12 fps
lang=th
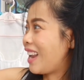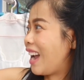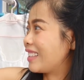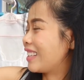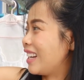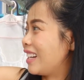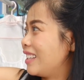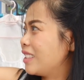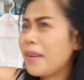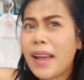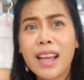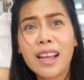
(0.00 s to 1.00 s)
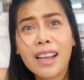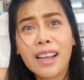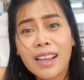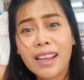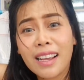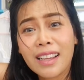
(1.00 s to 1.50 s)
นานขนาดนี้ใช่
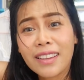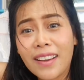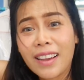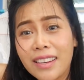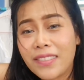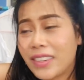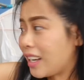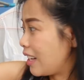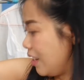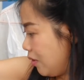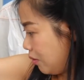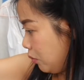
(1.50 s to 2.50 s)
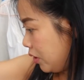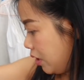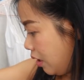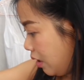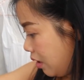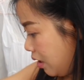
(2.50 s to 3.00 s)
นะนี่เป็น
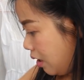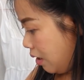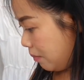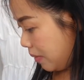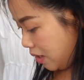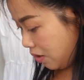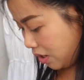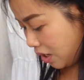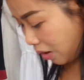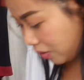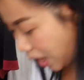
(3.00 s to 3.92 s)
เป็นเที่ยวที่ยาว